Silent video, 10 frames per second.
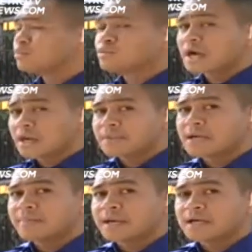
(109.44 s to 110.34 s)
bunga yang
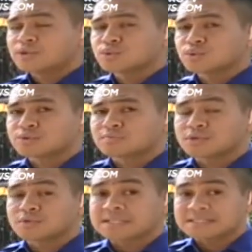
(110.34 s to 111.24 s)
menyampaikan turut
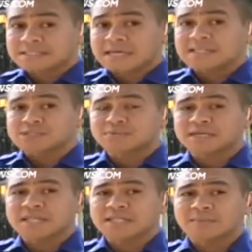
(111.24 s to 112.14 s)
berduka cita atas
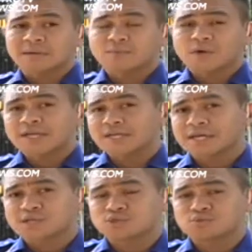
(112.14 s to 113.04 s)
meninggalnya Mike Mohede
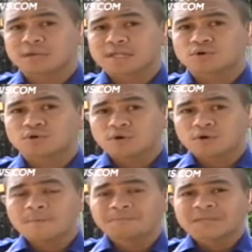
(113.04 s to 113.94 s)
dari sejumlah
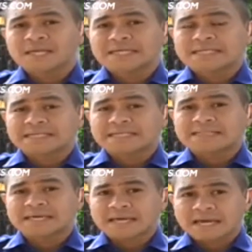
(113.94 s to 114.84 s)
tokoh di
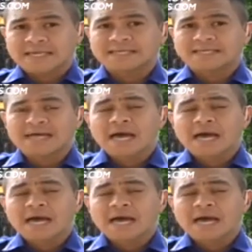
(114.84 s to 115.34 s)
tanah air.